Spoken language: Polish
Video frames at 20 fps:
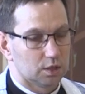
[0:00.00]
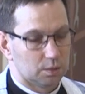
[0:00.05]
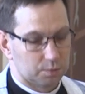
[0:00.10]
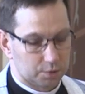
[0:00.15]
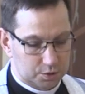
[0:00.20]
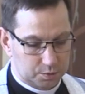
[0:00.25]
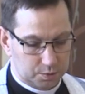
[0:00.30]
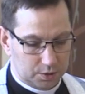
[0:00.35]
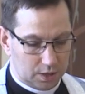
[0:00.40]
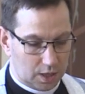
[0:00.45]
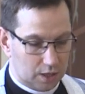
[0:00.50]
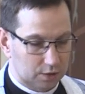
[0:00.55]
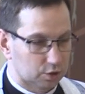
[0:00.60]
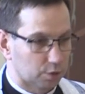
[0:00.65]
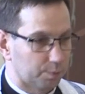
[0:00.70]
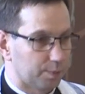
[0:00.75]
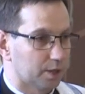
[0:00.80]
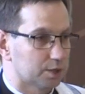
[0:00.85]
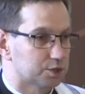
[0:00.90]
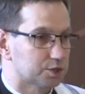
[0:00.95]
i byśmy na
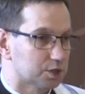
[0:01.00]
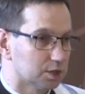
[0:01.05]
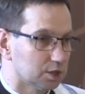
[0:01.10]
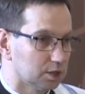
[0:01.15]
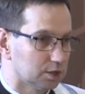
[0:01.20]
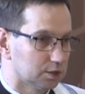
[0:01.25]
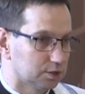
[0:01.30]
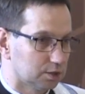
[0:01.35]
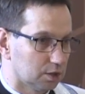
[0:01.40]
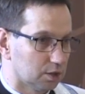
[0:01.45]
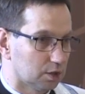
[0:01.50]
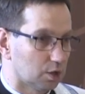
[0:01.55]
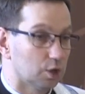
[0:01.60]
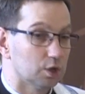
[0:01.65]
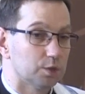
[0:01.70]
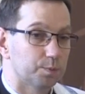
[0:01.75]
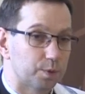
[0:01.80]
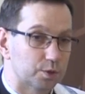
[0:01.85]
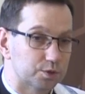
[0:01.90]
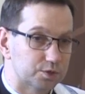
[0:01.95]
to patrzyli
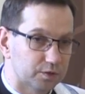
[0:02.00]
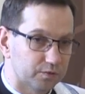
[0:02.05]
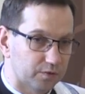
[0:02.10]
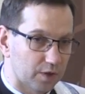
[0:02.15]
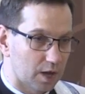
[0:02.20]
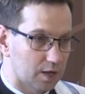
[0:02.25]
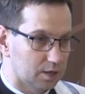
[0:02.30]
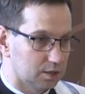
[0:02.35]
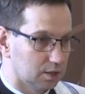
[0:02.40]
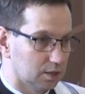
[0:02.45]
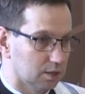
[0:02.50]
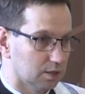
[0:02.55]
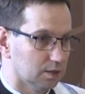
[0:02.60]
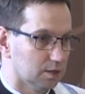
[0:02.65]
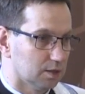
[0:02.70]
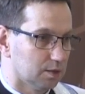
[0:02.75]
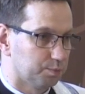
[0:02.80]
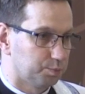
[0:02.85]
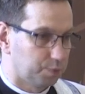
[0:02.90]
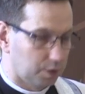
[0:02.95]
tylko i podziwiali
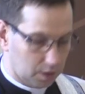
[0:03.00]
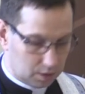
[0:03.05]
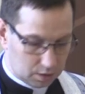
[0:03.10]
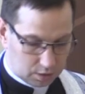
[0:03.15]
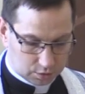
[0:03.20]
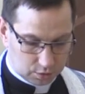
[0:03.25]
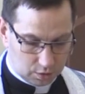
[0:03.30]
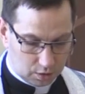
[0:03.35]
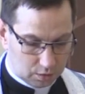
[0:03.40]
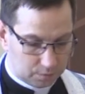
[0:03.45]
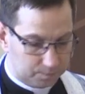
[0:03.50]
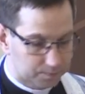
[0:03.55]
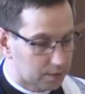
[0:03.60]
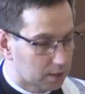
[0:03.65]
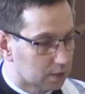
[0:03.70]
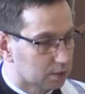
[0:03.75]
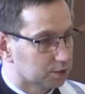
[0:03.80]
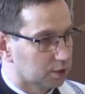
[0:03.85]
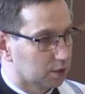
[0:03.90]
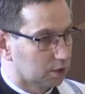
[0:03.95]
piękno
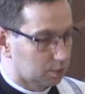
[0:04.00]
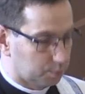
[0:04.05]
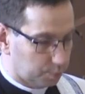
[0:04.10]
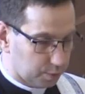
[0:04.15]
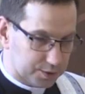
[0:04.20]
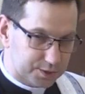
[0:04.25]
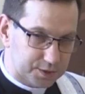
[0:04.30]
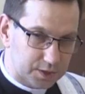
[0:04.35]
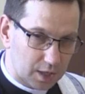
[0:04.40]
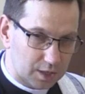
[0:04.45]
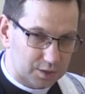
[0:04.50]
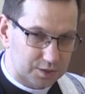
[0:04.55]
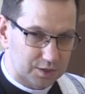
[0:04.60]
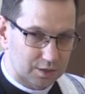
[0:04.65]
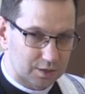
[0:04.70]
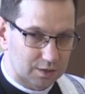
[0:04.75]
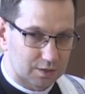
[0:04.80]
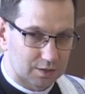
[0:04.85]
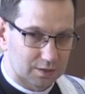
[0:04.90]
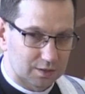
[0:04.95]
tych
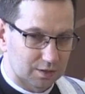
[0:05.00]
postaci.